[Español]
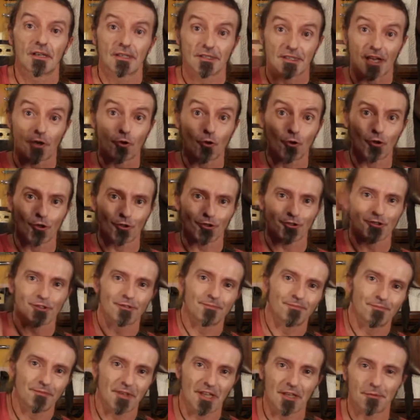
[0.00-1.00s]

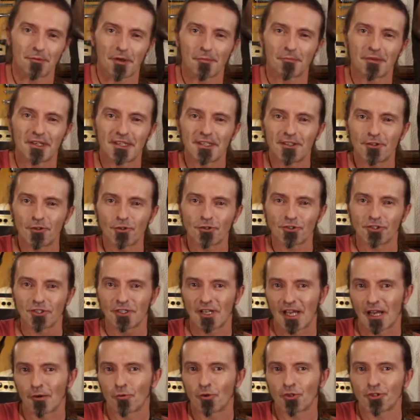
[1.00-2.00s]
Saludos y
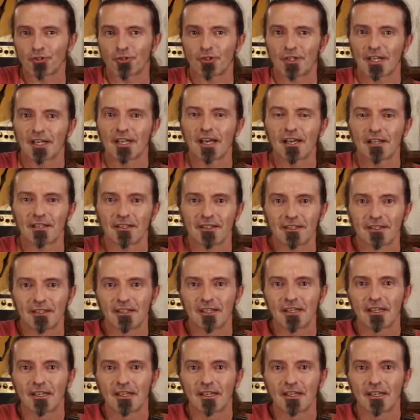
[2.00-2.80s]
bienvenidos a vuestro canal.